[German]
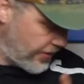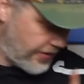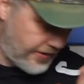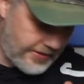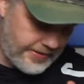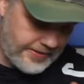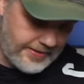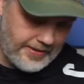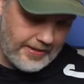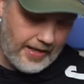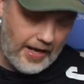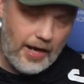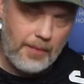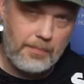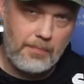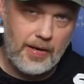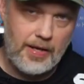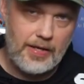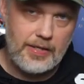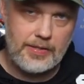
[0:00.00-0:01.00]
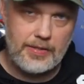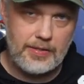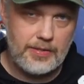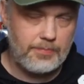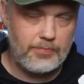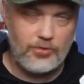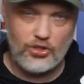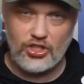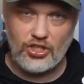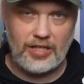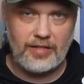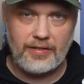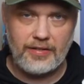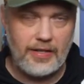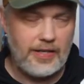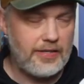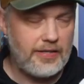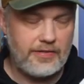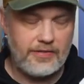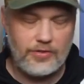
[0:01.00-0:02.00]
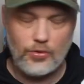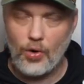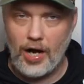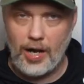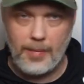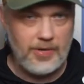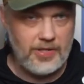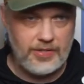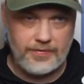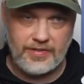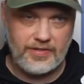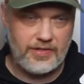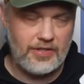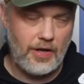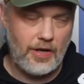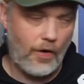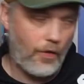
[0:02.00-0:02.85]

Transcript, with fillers: diese Set haben als Bestandteil eines Dioramas, was sie da